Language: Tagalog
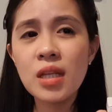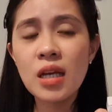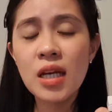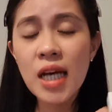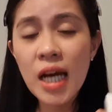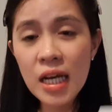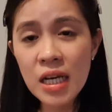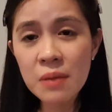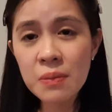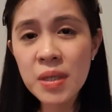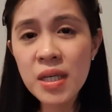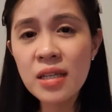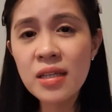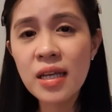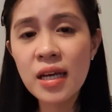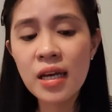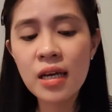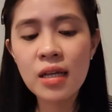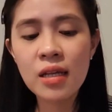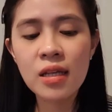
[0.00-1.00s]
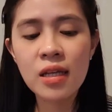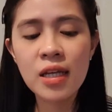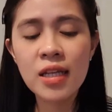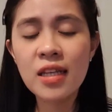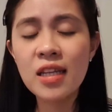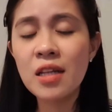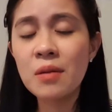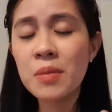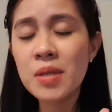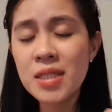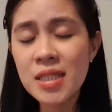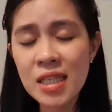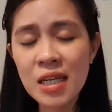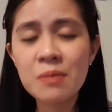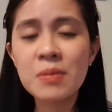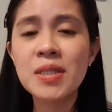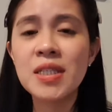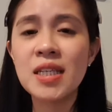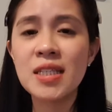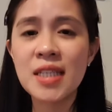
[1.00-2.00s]
gagamitin, hindi naman
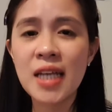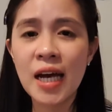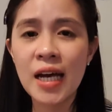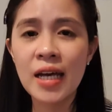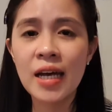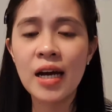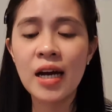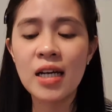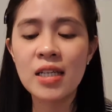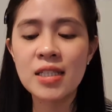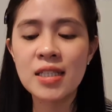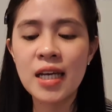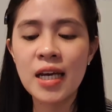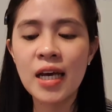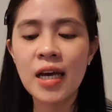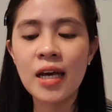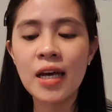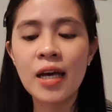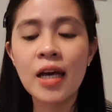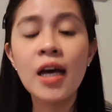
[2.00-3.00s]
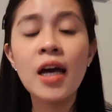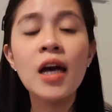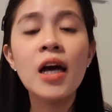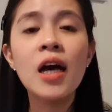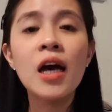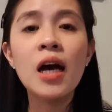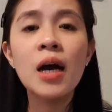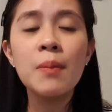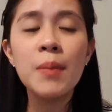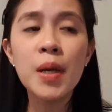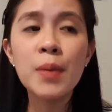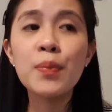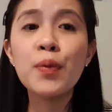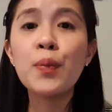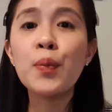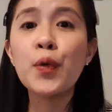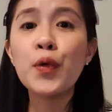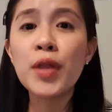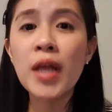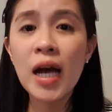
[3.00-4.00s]
sila masasayang kasi may
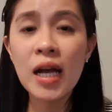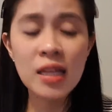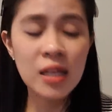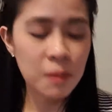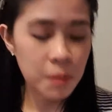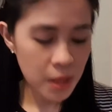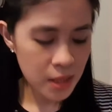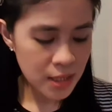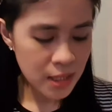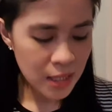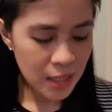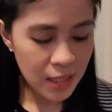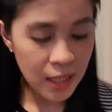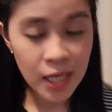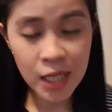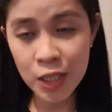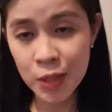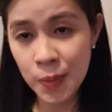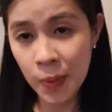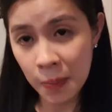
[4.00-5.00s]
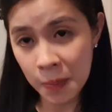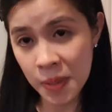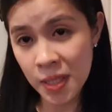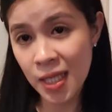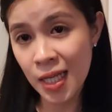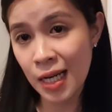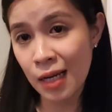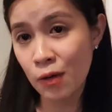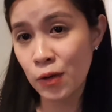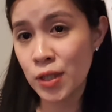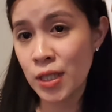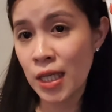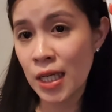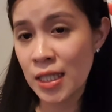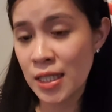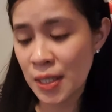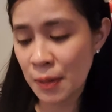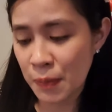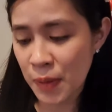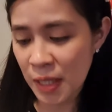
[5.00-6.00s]
pupuntahan naman sila guys. Papadala ko
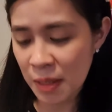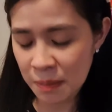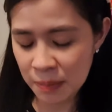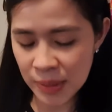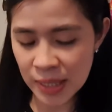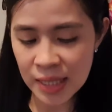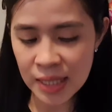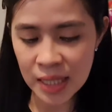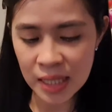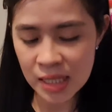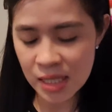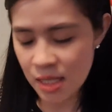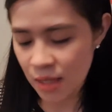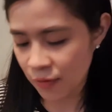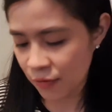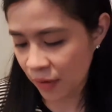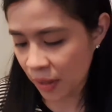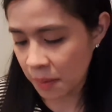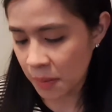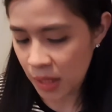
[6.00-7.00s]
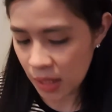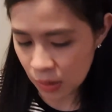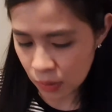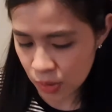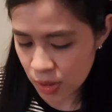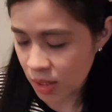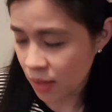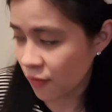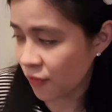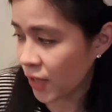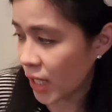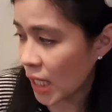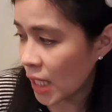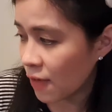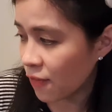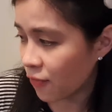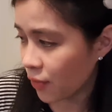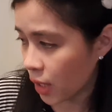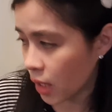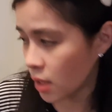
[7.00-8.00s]
sila sa Pilipinas, sa family ko sa
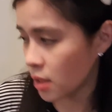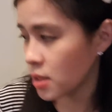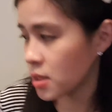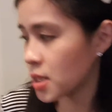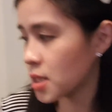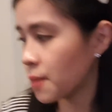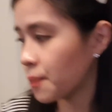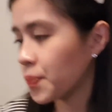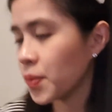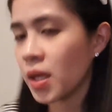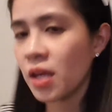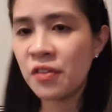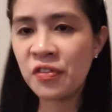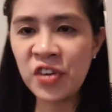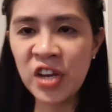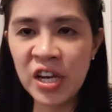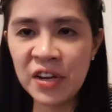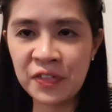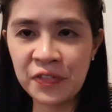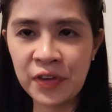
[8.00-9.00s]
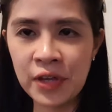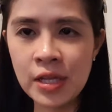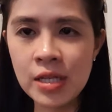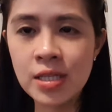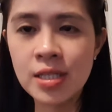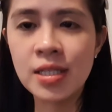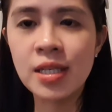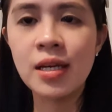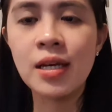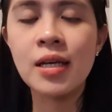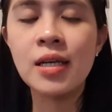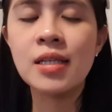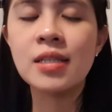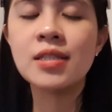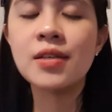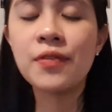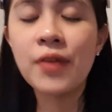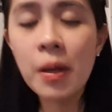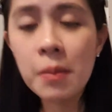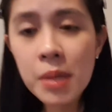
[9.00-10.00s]
Philippines. Philippines.
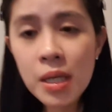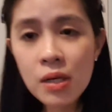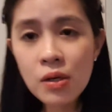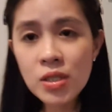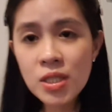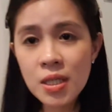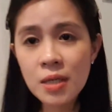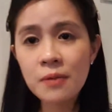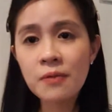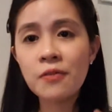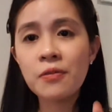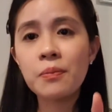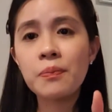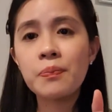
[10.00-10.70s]
Sa family ko sa